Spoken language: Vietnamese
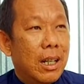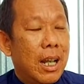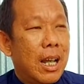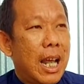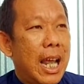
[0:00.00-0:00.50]

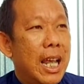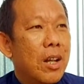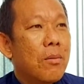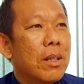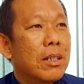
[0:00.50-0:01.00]
à, ai
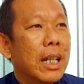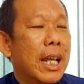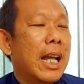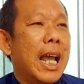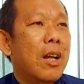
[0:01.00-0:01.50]
cũng lương
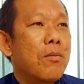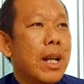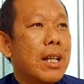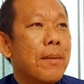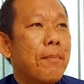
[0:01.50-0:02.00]
thiện ai cũng
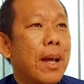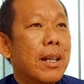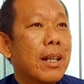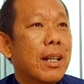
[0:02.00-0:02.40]
trợ giúp mình